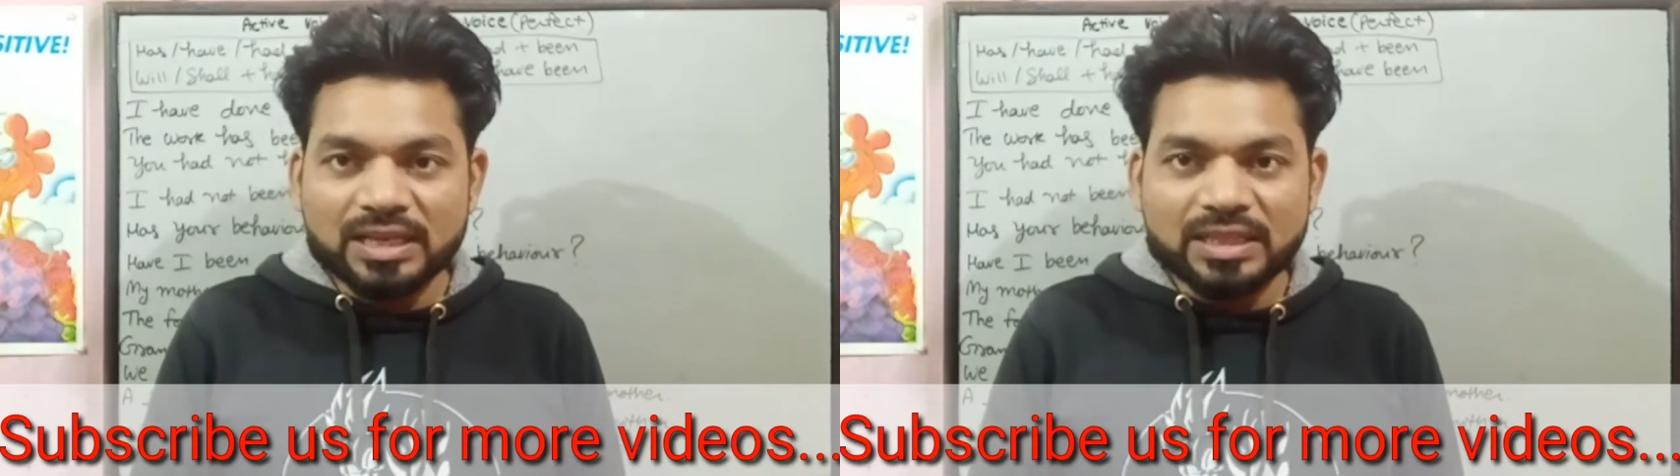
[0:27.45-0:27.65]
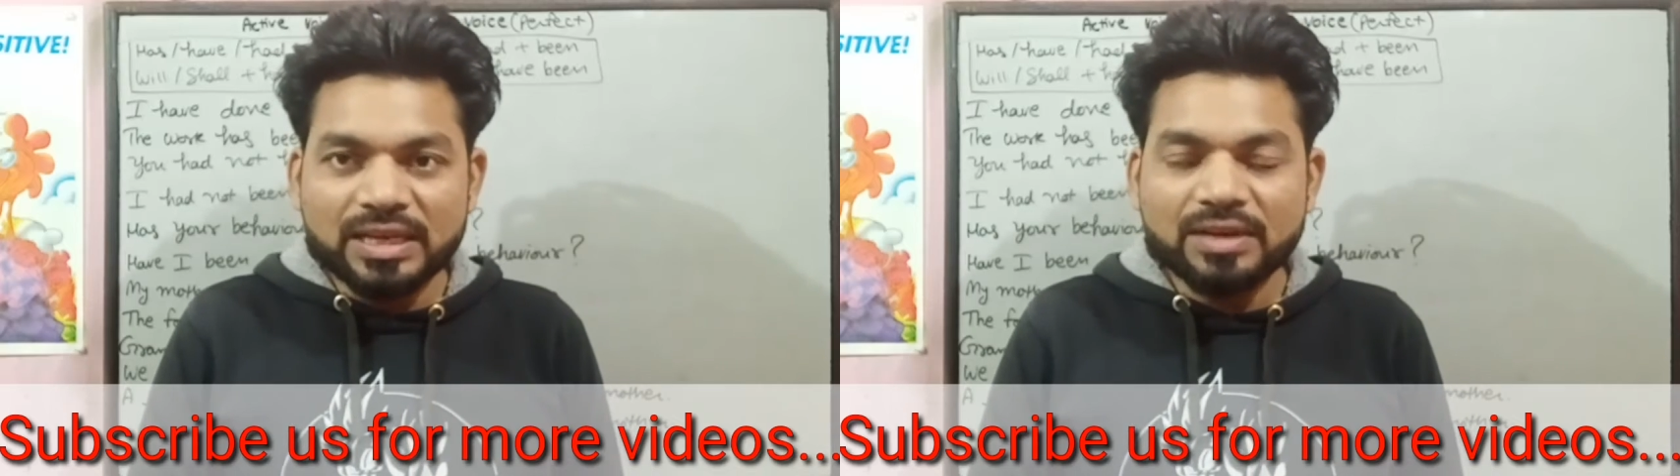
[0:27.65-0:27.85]

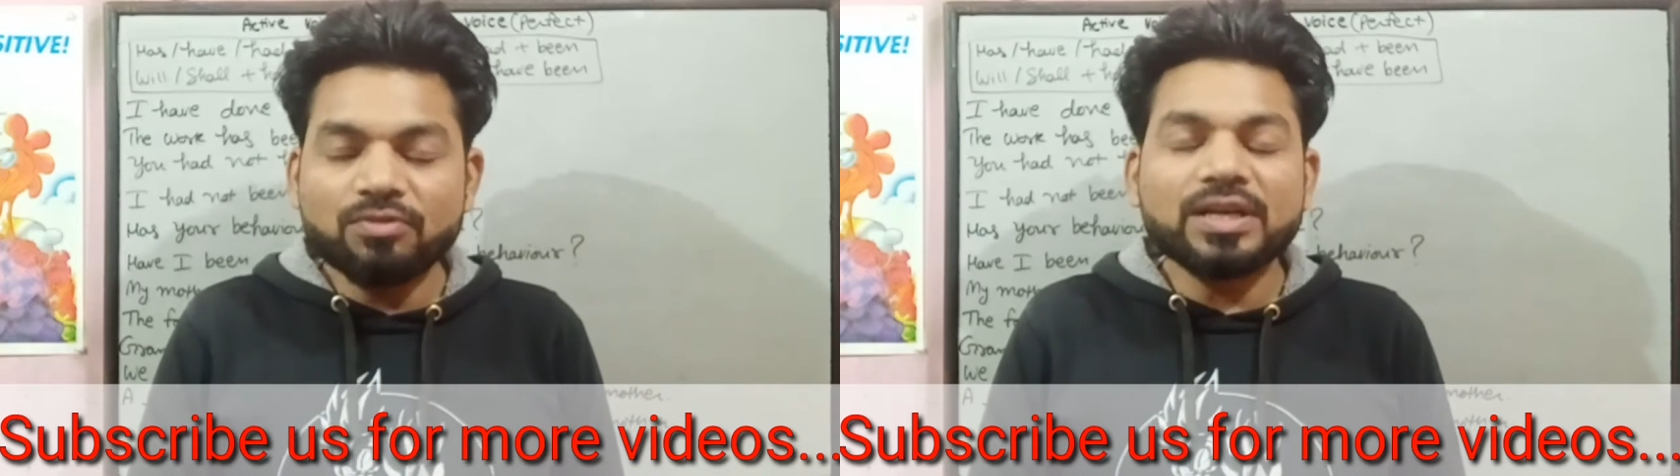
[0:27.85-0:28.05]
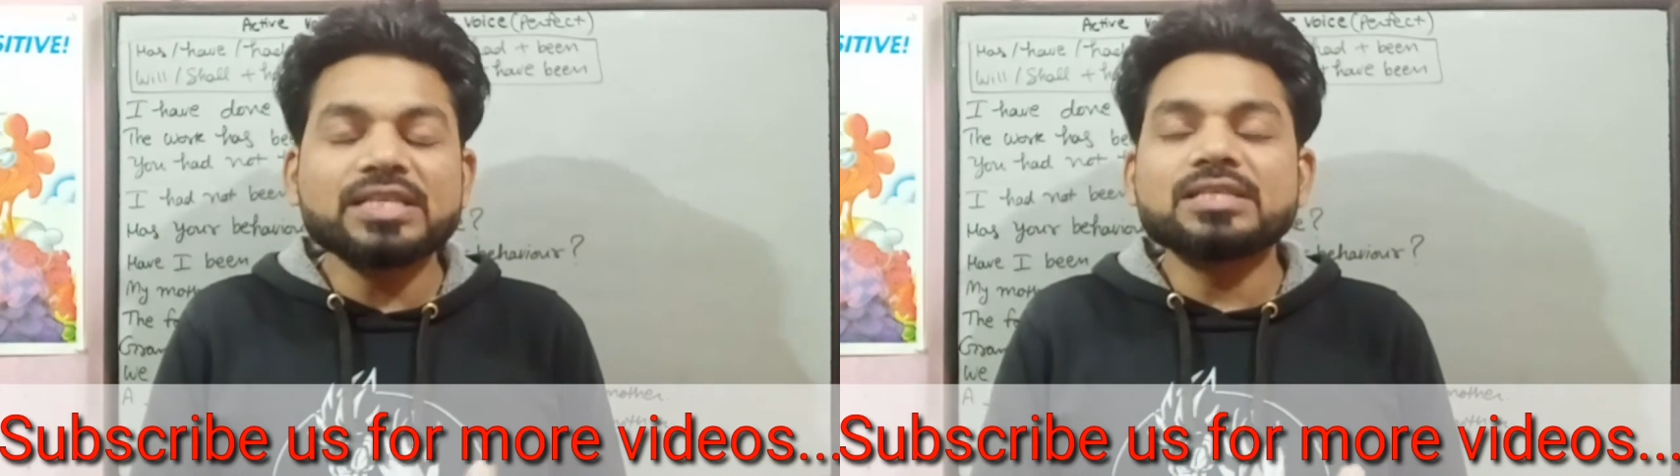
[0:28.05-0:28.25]
लगता है
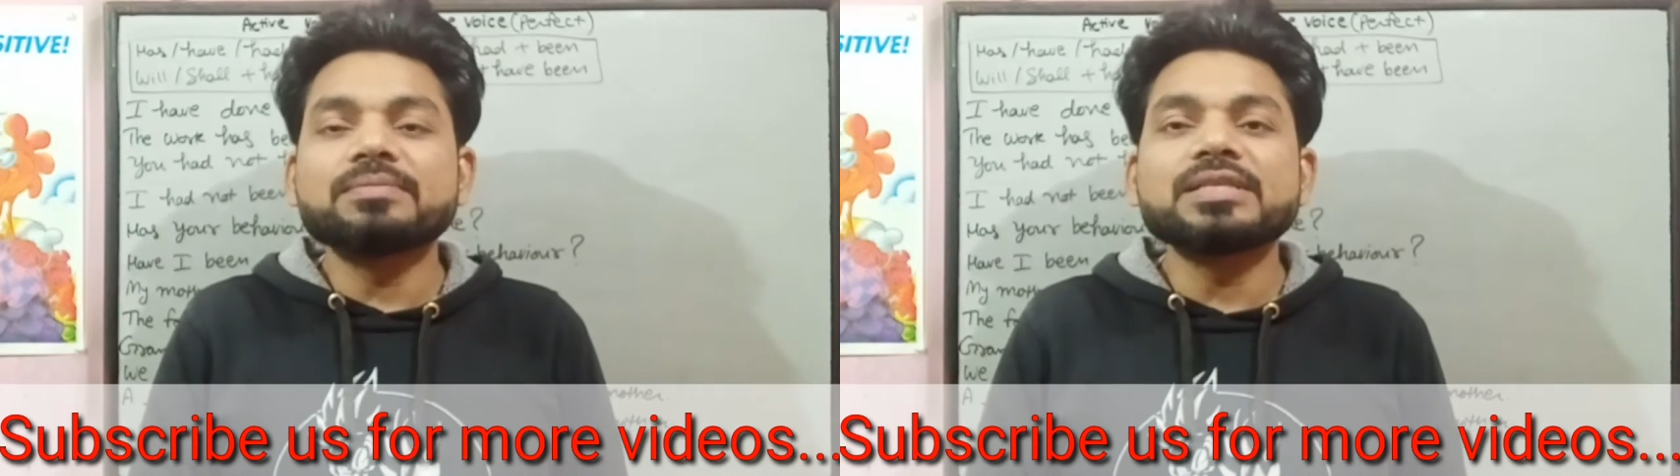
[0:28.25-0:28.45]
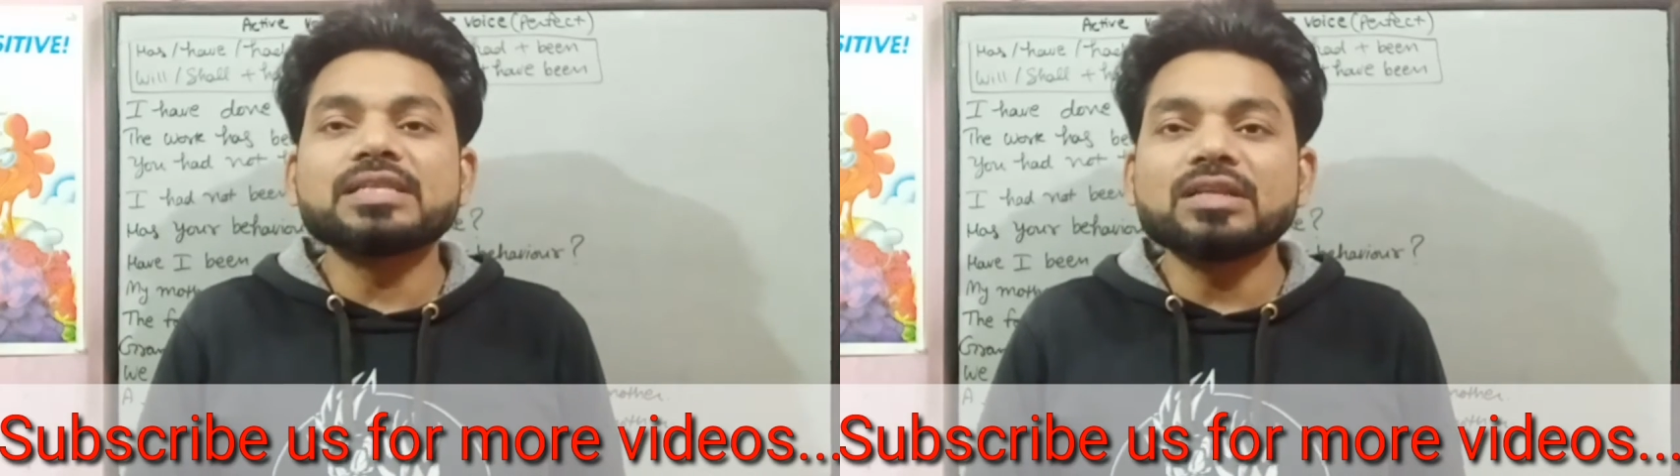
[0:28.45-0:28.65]
बाकी
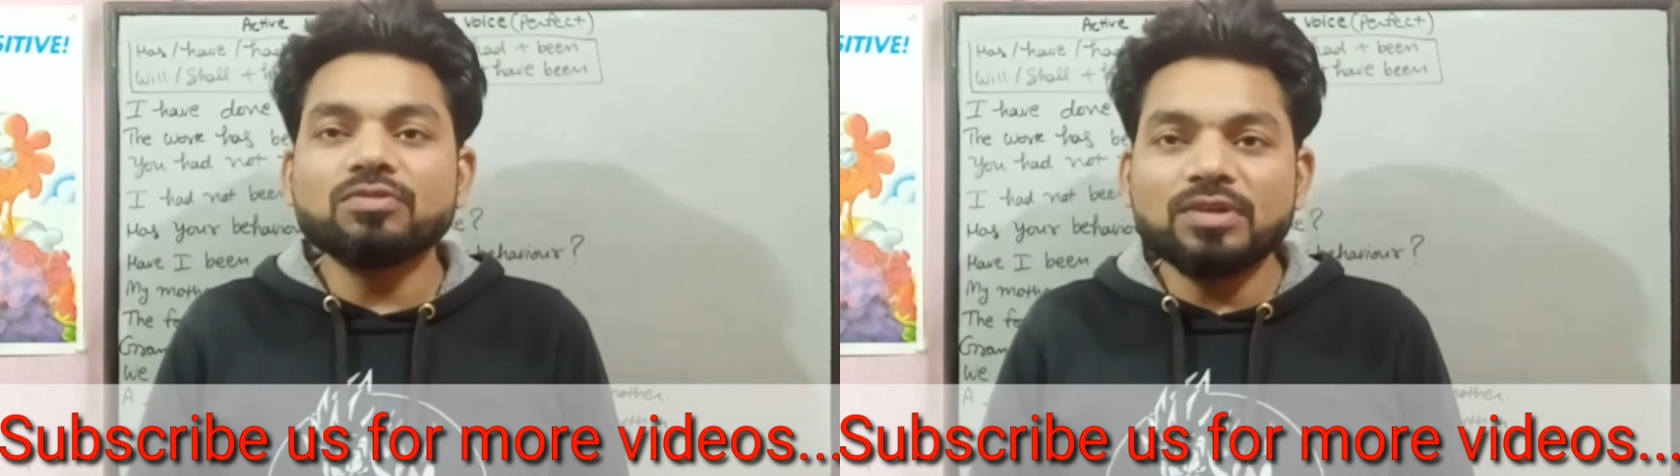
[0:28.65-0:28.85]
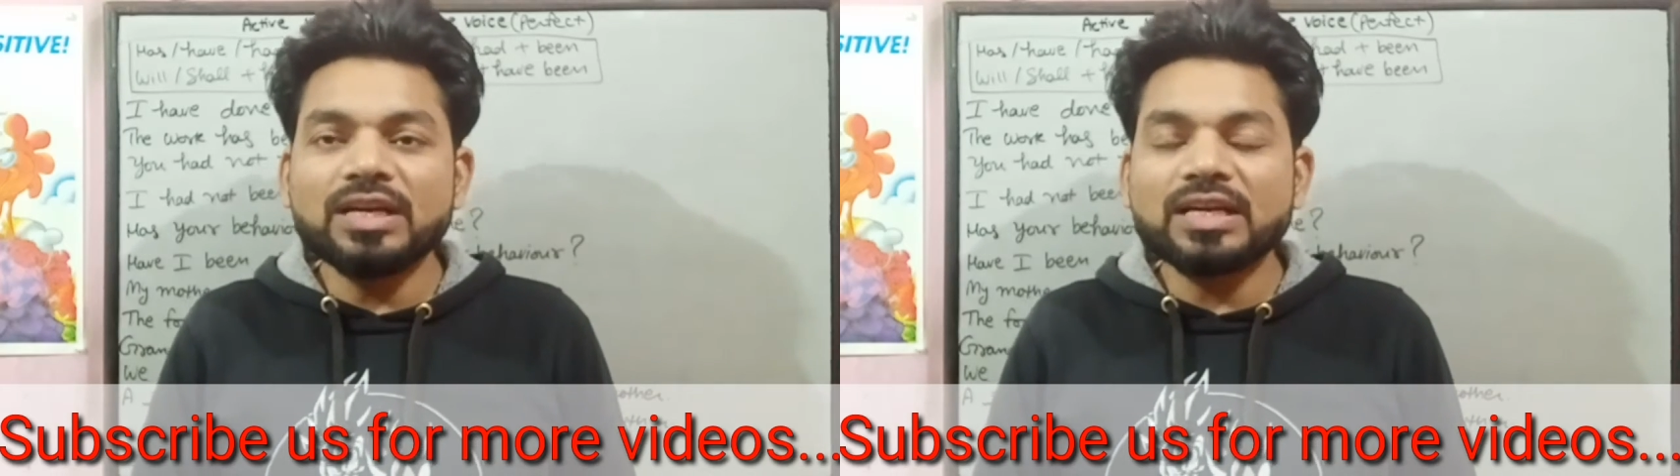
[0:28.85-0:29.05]
सबके
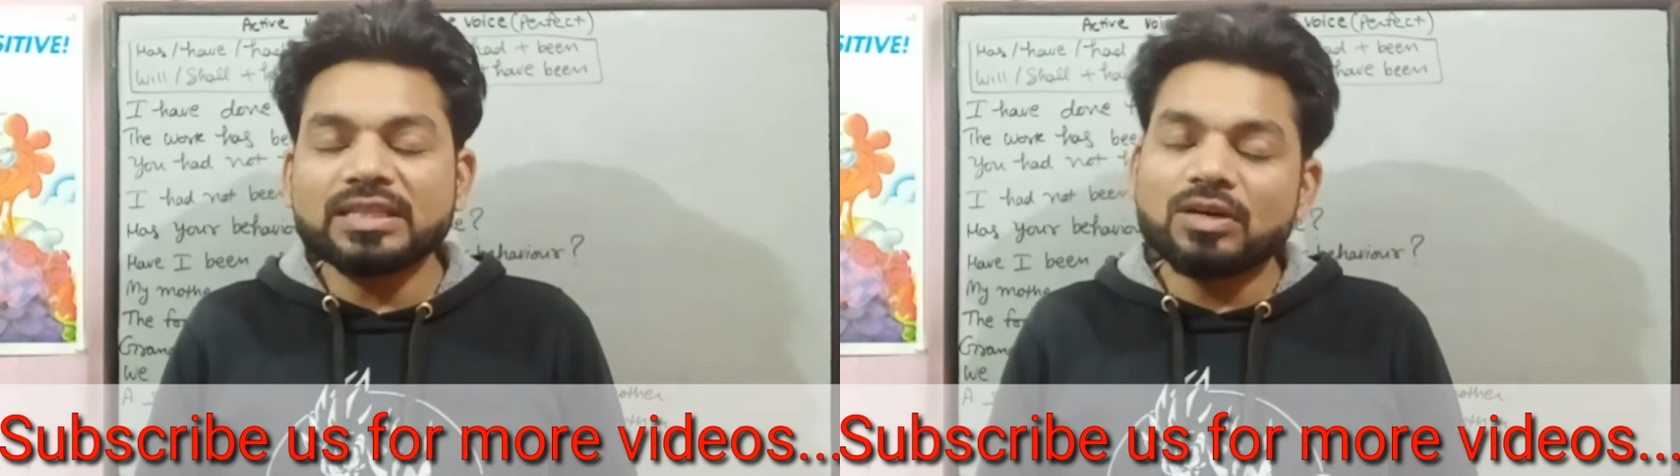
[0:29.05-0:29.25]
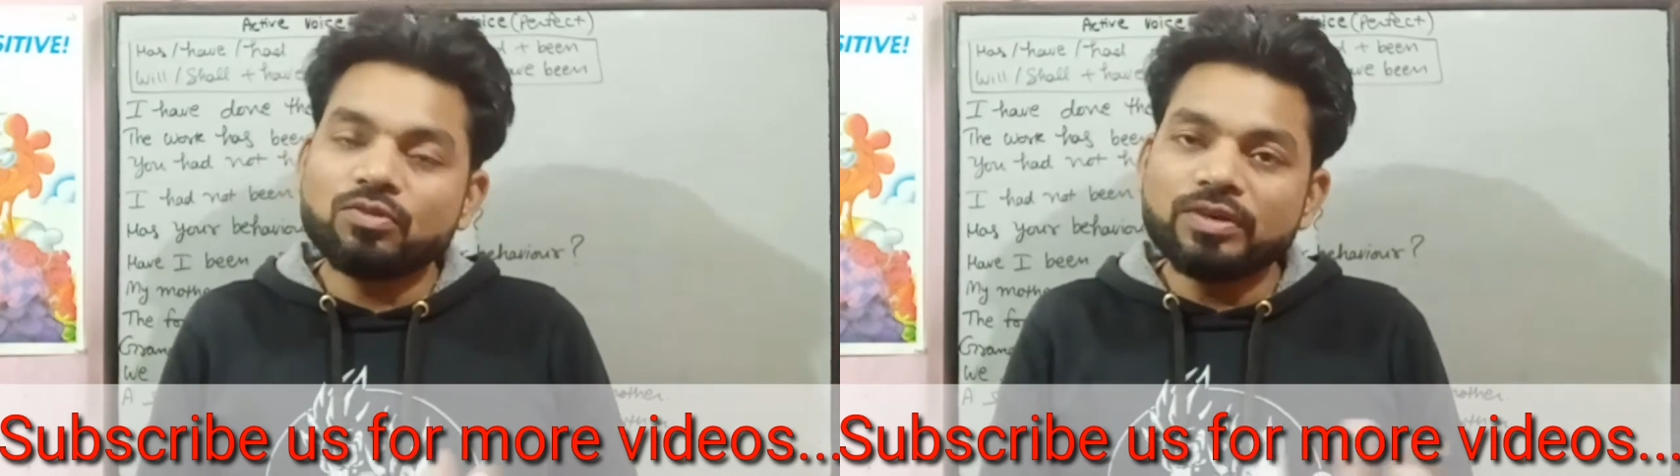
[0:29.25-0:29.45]
साथ विल
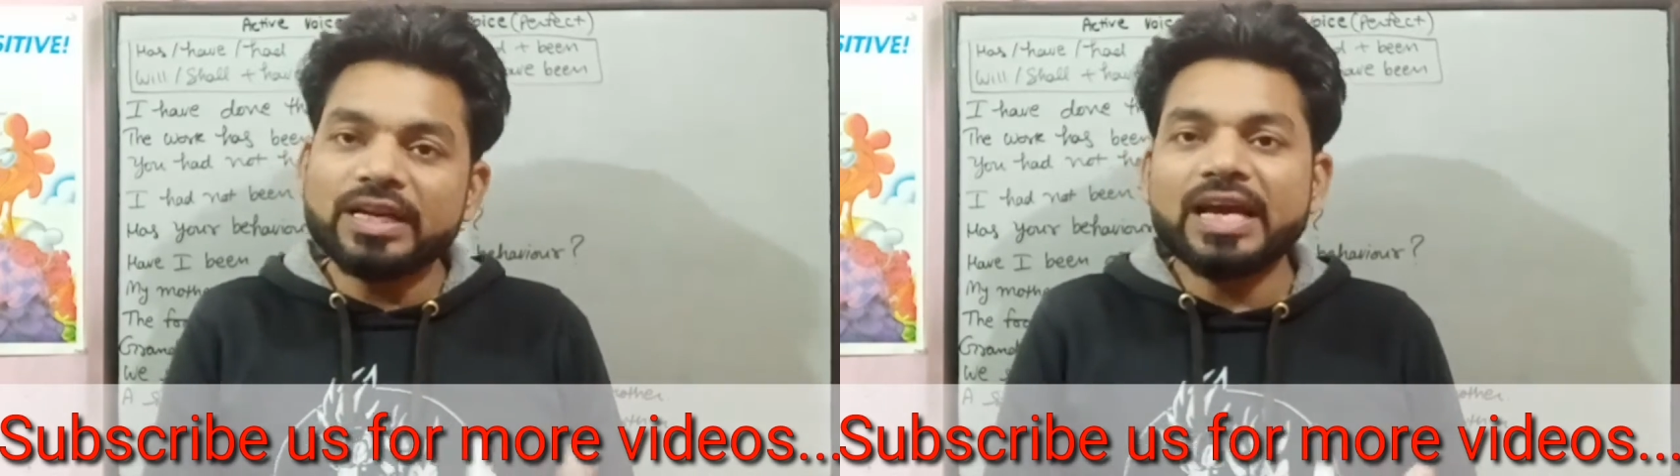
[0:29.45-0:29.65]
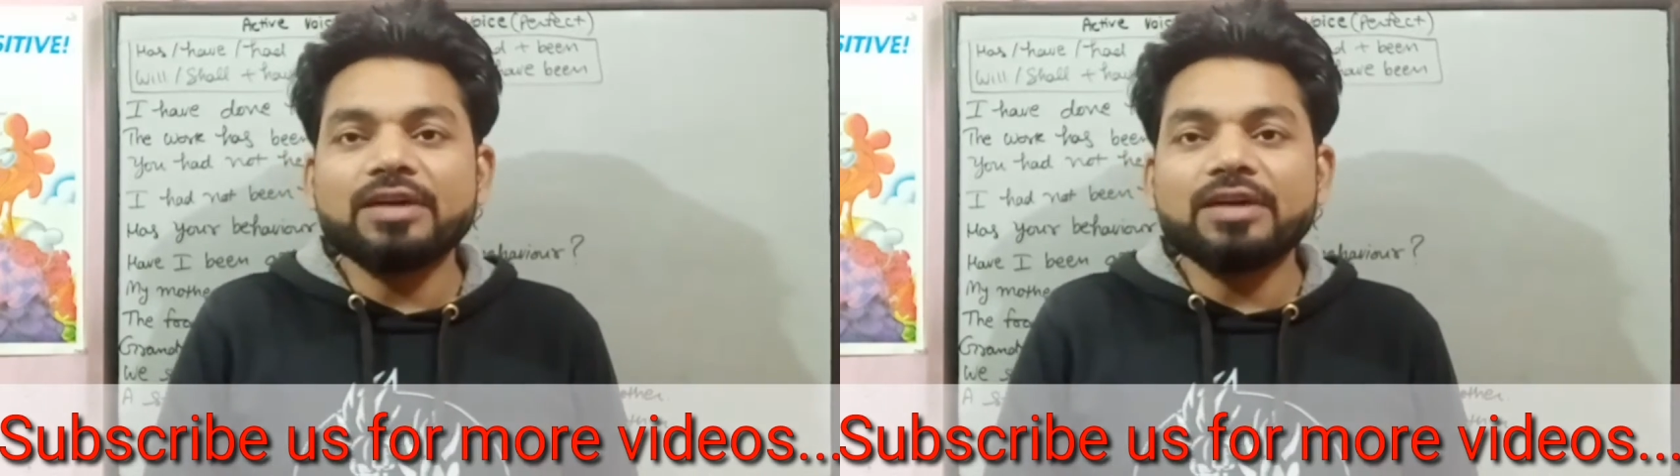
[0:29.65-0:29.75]
लगता है और फिर